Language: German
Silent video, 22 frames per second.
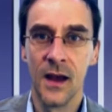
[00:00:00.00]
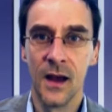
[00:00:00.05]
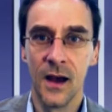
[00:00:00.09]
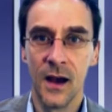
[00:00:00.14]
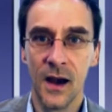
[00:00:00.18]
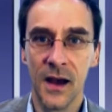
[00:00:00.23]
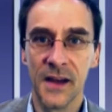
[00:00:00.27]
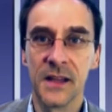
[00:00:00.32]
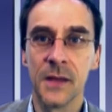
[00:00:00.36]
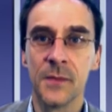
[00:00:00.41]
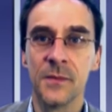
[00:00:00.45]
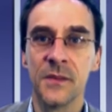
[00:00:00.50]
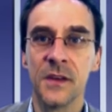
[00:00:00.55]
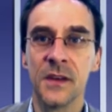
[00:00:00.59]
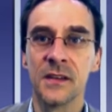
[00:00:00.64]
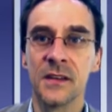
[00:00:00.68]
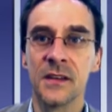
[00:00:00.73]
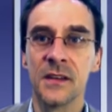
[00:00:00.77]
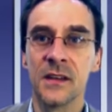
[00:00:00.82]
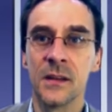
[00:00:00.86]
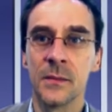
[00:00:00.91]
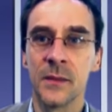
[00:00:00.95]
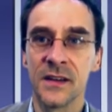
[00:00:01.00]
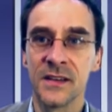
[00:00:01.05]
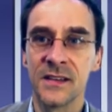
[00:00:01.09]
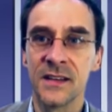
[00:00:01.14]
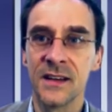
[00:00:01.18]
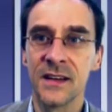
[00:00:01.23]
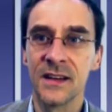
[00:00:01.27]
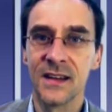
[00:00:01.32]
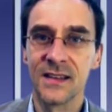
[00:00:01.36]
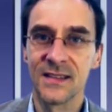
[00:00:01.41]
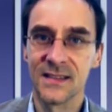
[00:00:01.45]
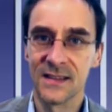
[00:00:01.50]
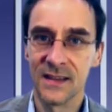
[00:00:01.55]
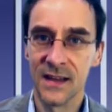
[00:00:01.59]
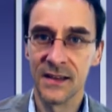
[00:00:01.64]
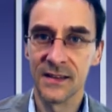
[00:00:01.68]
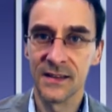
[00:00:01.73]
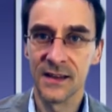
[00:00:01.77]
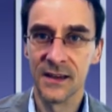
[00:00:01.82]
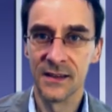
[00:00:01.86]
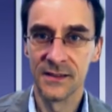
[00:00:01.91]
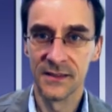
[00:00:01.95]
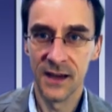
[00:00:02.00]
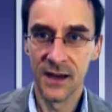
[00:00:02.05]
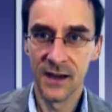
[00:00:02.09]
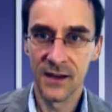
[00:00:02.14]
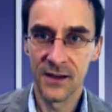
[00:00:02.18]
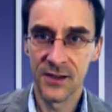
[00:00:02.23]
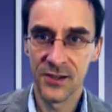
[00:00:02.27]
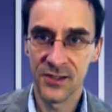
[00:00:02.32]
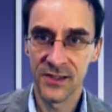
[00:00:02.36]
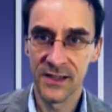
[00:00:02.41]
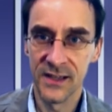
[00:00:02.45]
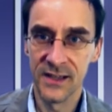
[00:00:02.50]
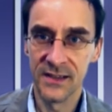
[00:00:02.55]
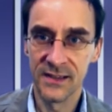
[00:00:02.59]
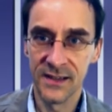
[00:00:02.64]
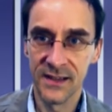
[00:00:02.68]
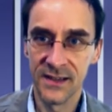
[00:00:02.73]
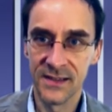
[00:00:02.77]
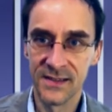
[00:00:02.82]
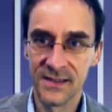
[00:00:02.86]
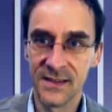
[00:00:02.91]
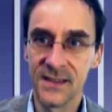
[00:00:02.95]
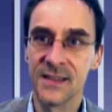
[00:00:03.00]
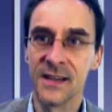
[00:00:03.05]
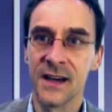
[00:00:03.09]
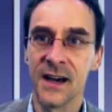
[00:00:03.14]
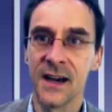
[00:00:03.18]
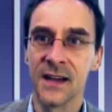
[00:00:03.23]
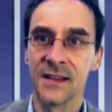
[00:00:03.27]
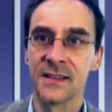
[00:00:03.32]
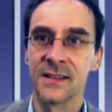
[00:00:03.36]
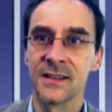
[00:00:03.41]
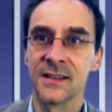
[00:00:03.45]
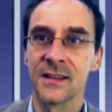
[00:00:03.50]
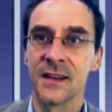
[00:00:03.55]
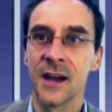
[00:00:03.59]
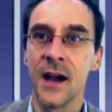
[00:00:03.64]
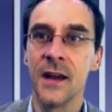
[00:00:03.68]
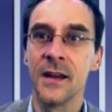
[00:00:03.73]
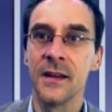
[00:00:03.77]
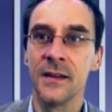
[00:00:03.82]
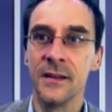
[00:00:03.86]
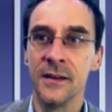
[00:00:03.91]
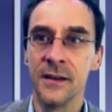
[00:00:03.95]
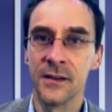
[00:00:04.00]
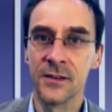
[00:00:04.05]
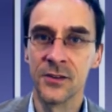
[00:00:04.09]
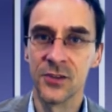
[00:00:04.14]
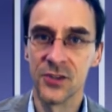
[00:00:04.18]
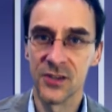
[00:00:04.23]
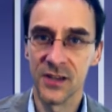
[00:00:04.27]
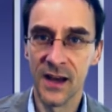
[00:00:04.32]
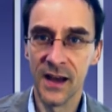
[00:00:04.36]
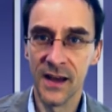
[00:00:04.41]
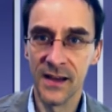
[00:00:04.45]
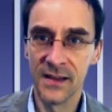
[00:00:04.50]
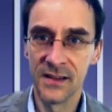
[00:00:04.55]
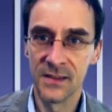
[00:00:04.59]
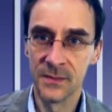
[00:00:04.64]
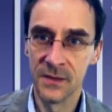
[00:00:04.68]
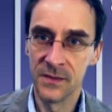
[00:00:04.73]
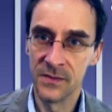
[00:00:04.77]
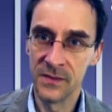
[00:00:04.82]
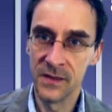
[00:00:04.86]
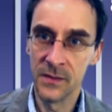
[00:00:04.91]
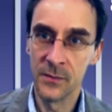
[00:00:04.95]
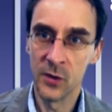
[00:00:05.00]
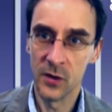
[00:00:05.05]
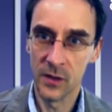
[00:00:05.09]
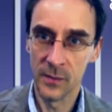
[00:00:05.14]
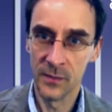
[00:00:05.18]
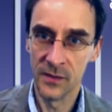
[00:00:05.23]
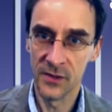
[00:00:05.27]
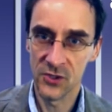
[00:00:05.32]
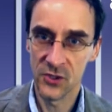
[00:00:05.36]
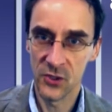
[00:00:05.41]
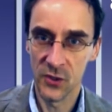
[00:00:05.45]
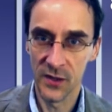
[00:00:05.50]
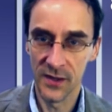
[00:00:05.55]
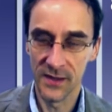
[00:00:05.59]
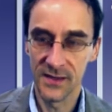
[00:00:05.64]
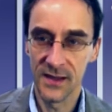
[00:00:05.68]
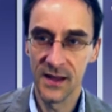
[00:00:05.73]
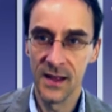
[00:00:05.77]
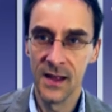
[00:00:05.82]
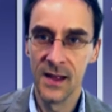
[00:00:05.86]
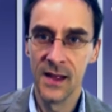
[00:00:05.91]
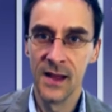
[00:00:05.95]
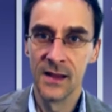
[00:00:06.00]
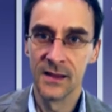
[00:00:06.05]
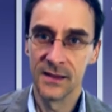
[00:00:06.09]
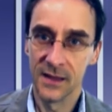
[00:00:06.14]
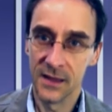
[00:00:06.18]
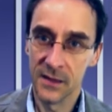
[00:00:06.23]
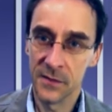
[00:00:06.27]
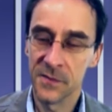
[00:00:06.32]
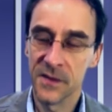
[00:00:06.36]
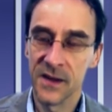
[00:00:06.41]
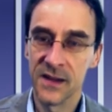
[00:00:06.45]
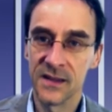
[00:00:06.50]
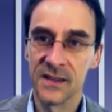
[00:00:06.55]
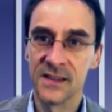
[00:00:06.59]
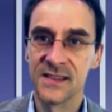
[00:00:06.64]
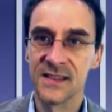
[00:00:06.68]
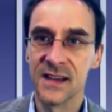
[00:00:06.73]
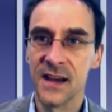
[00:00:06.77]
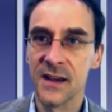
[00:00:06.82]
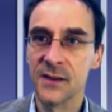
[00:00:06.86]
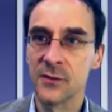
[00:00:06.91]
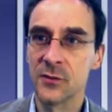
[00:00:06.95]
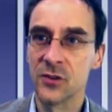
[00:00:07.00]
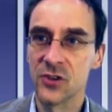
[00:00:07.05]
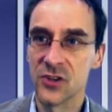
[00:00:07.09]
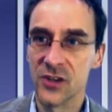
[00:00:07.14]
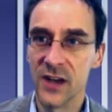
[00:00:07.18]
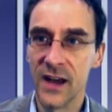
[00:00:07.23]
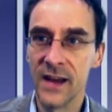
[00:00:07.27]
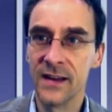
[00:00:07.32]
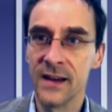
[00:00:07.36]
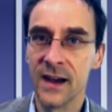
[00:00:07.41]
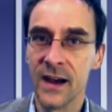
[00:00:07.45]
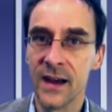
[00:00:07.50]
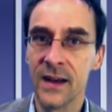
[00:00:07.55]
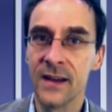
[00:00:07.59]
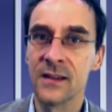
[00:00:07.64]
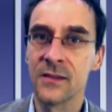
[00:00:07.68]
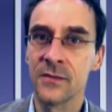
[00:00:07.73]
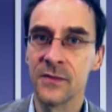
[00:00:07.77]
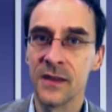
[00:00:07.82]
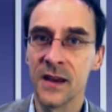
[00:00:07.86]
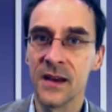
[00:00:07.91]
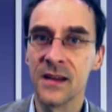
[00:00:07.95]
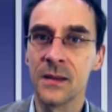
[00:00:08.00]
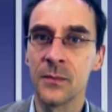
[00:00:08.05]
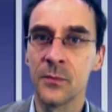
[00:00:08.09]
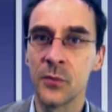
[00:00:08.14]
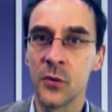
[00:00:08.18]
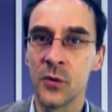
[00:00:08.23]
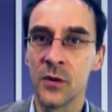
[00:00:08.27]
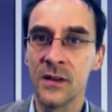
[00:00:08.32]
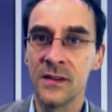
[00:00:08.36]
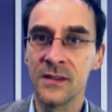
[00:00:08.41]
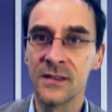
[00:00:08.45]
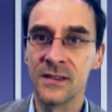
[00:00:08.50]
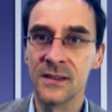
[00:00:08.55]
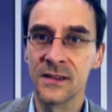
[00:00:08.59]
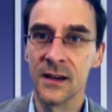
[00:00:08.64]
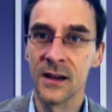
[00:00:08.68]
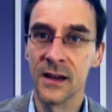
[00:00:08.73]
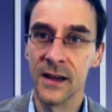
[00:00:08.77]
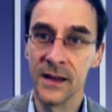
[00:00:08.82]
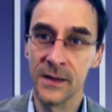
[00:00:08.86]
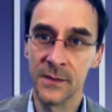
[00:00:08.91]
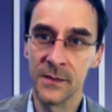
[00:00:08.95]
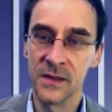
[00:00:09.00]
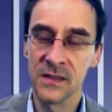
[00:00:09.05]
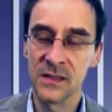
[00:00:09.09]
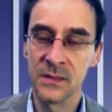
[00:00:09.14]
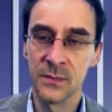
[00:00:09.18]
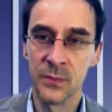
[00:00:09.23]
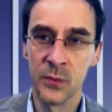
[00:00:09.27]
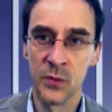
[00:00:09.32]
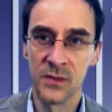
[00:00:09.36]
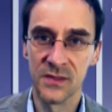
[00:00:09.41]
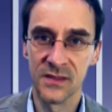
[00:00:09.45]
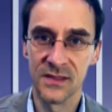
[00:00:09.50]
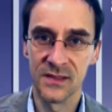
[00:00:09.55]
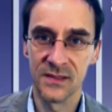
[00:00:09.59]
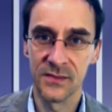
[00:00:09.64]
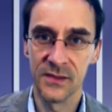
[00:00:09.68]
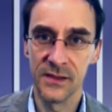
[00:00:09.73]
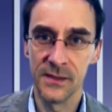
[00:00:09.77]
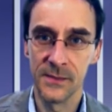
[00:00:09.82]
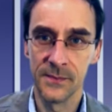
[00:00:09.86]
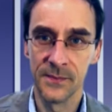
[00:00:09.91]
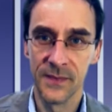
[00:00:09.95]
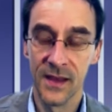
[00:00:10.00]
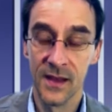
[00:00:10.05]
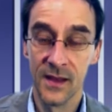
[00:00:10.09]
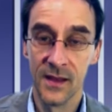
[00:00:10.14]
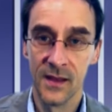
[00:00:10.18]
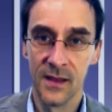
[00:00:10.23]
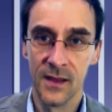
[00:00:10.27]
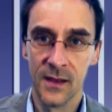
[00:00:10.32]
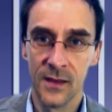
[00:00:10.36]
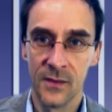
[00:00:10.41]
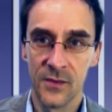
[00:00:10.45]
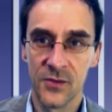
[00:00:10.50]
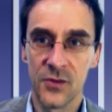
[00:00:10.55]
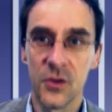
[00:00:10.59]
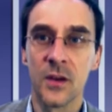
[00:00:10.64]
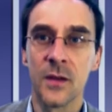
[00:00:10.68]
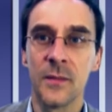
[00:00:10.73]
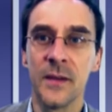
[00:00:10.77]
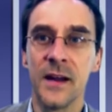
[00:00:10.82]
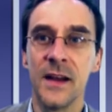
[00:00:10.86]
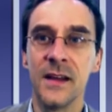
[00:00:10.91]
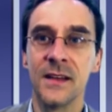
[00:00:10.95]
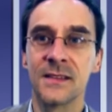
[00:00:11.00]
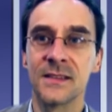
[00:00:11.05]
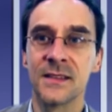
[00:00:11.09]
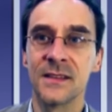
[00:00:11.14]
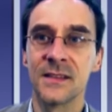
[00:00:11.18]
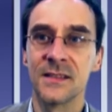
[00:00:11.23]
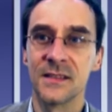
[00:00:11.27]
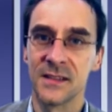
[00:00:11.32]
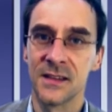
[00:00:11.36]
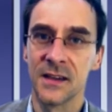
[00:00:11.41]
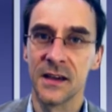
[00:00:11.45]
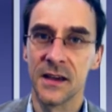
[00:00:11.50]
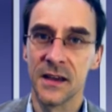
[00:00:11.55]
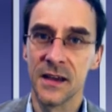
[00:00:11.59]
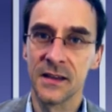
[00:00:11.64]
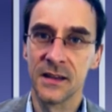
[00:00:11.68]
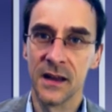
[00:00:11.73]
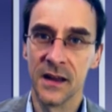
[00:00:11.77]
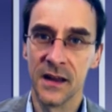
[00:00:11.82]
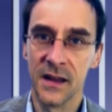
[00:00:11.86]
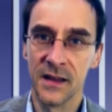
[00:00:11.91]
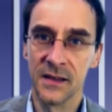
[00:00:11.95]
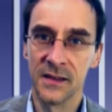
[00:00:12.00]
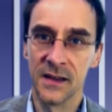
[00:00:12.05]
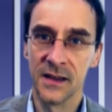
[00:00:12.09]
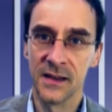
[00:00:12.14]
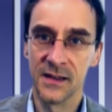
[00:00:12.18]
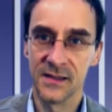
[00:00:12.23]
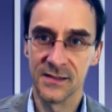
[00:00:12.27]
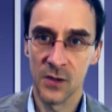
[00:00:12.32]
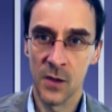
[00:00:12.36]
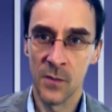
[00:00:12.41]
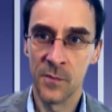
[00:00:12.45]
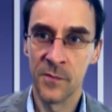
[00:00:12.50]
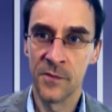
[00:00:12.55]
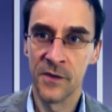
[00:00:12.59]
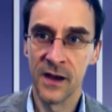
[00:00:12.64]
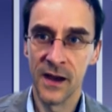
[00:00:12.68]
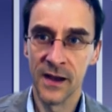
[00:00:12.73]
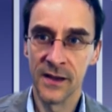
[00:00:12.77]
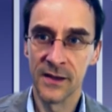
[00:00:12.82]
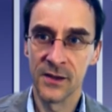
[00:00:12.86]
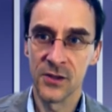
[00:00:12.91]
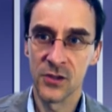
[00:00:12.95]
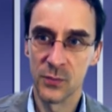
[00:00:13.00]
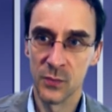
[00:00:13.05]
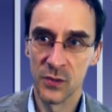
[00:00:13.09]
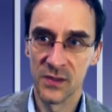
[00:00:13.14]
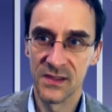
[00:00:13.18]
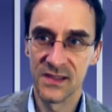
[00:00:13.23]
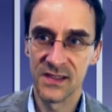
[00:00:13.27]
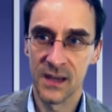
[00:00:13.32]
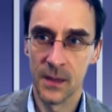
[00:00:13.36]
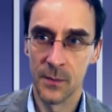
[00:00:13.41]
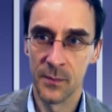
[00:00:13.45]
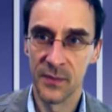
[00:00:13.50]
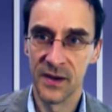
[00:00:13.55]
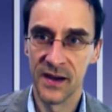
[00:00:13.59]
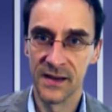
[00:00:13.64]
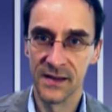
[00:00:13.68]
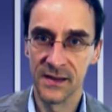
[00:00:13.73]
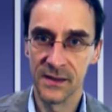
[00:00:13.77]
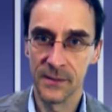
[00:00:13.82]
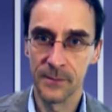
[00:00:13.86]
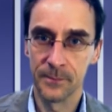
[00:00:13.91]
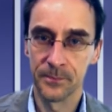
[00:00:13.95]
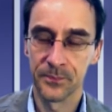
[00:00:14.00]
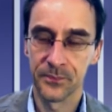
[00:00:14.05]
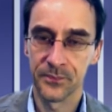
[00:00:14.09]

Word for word: Adam wird in dem Artikel als Landrat dargestellt, der, Zitat, keinen irren Streit mit wem auch immer scheut. Dann fragt die Zeitung scheinheilig, wer dem Politiker etwas Böses will. Wie schon gemeldet, sieht sich der Regner Landrat als Opfer einer Schmutzkampagne.